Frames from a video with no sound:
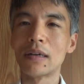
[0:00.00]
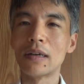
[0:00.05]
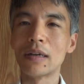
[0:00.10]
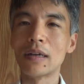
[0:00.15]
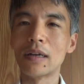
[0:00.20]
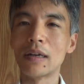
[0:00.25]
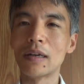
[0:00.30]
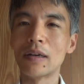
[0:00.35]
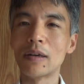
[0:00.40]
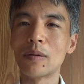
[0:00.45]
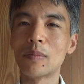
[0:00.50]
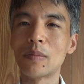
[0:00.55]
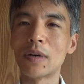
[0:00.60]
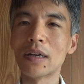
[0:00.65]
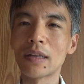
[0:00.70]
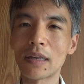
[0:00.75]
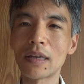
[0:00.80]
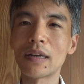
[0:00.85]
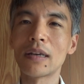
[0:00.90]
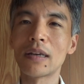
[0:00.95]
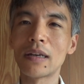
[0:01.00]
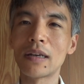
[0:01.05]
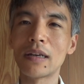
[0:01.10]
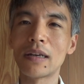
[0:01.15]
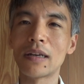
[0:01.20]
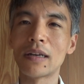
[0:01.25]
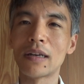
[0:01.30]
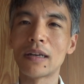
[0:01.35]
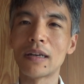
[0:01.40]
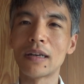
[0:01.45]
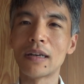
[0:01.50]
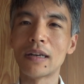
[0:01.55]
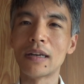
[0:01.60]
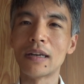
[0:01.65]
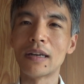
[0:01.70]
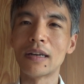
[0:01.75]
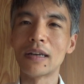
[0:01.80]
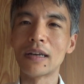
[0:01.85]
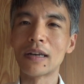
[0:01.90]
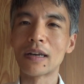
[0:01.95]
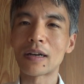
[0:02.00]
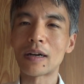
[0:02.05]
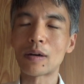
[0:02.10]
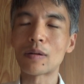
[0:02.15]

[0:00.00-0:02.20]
えー、まあね、えー、